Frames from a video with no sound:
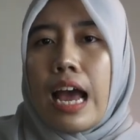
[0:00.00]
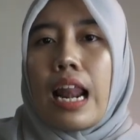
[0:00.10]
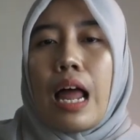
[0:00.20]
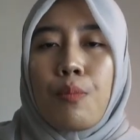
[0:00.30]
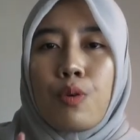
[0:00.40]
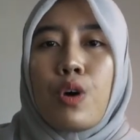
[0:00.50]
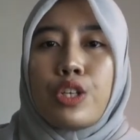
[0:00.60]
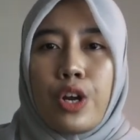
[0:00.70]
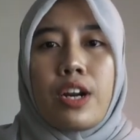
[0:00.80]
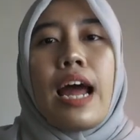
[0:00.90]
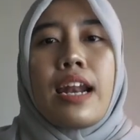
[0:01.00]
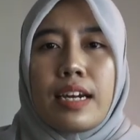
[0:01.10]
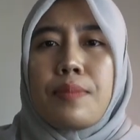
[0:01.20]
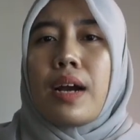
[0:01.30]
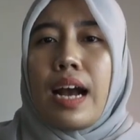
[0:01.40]
lambung bocor anak
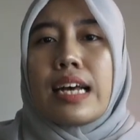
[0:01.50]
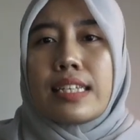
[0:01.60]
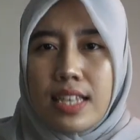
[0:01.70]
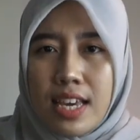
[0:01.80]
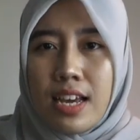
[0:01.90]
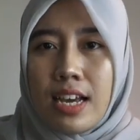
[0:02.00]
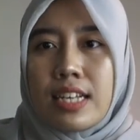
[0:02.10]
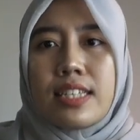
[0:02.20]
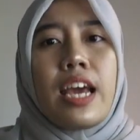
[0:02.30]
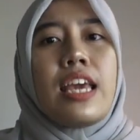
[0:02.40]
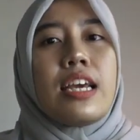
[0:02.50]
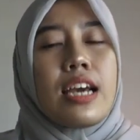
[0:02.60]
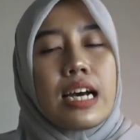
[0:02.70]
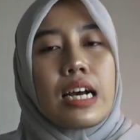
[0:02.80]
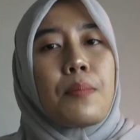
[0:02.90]
di Bekasi
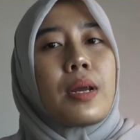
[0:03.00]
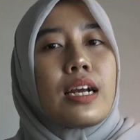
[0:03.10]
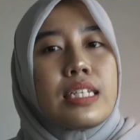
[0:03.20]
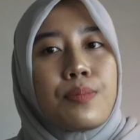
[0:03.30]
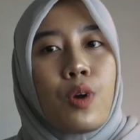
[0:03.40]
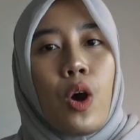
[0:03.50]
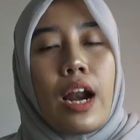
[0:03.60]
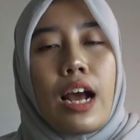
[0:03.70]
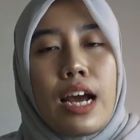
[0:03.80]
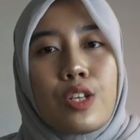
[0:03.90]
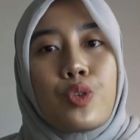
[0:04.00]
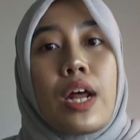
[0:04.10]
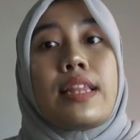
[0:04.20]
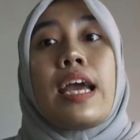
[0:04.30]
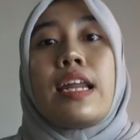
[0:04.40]
sehingga Kemenkes mengeluarkan
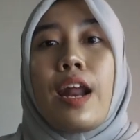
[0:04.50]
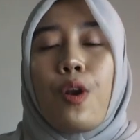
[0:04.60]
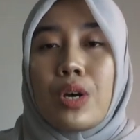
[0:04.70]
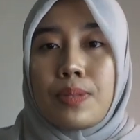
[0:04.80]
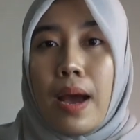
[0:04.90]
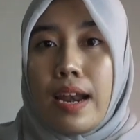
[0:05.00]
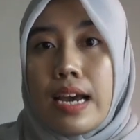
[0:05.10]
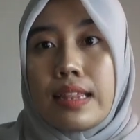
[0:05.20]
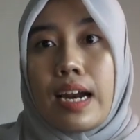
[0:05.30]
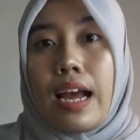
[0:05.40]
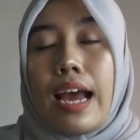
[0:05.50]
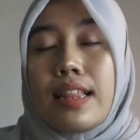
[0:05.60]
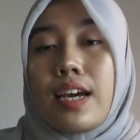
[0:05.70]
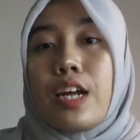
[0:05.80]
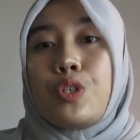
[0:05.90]
surat edaran waspada
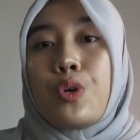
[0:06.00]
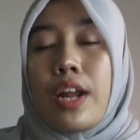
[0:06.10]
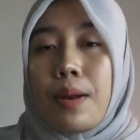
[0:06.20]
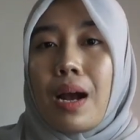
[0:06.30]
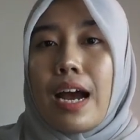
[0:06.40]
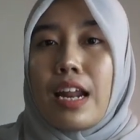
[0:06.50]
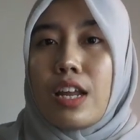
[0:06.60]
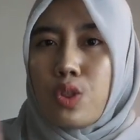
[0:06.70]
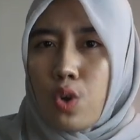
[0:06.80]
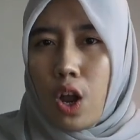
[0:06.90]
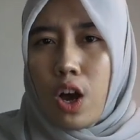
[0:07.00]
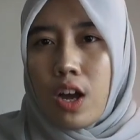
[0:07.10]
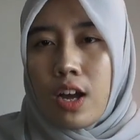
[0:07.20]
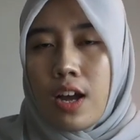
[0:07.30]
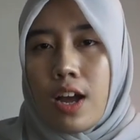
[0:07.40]
terkait keracunan makanan itu
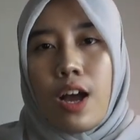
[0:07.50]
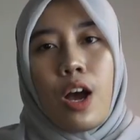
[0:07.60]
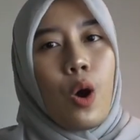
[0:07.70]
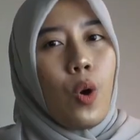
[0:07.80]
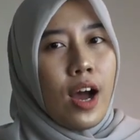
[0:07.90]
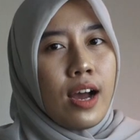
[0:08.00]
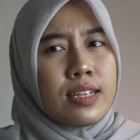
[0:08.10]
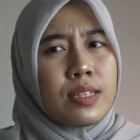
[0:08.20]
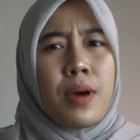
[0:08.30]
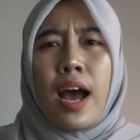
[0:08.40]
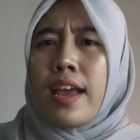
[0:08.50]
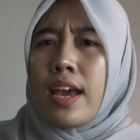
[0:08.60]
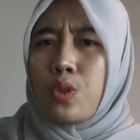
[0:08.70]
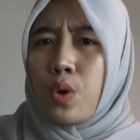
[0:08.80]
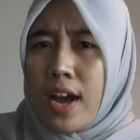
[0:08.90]
loh. Wah, sebahaya
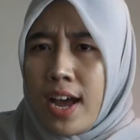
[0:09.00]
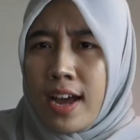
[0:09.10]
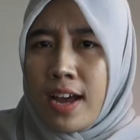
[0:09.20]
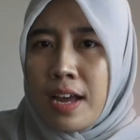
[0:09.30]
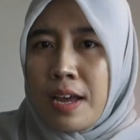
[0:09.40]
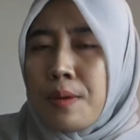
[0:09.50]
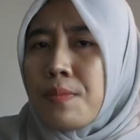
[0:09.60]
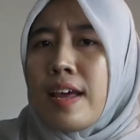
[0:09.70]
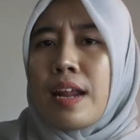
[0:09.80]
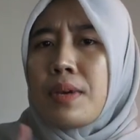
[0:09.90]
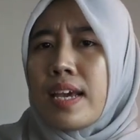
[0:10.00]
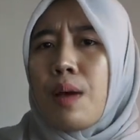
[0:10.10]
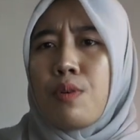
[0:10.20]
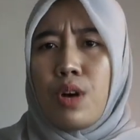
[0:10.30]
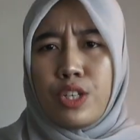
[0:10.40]
itukah? Beneran bikin
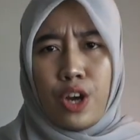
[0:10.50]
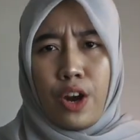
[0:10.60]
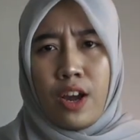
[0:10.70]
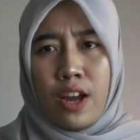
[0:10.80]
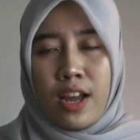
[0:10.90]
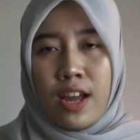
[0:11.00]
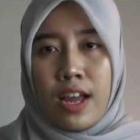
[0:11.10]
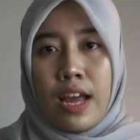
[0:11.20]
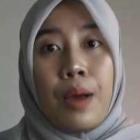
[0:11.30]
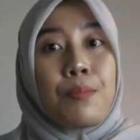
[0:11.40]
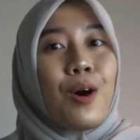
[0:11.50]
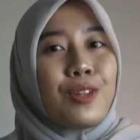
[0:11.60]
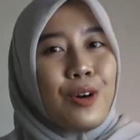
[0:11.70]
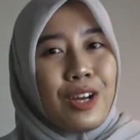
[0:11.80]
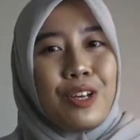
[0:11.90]
lambung bocor? Mau
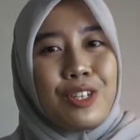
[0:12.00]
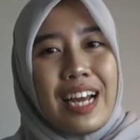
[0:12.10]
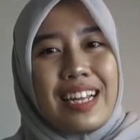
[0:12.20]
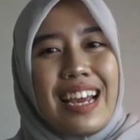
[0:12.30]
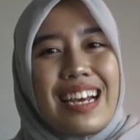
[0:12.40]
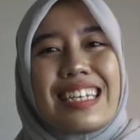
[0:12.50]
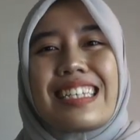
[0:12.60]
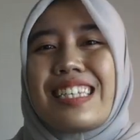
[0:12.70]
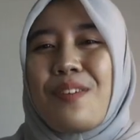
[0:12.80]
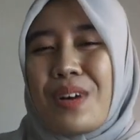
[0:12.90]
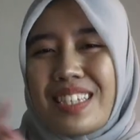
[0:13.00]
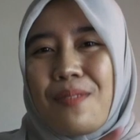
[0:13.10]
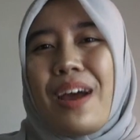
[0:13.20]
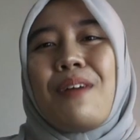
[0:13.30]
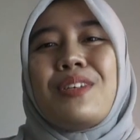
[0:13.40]
tahu kelanjutannya? Simak
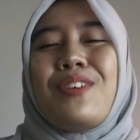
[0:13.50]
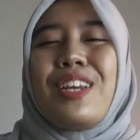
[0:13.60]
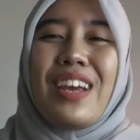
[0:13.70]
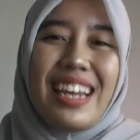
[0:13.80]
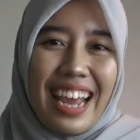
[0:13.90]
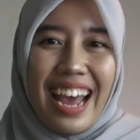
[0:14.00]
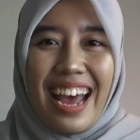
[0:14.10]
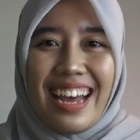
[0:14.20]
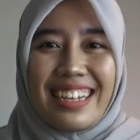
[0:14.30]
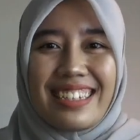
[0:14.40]
sampai habis video ini ya.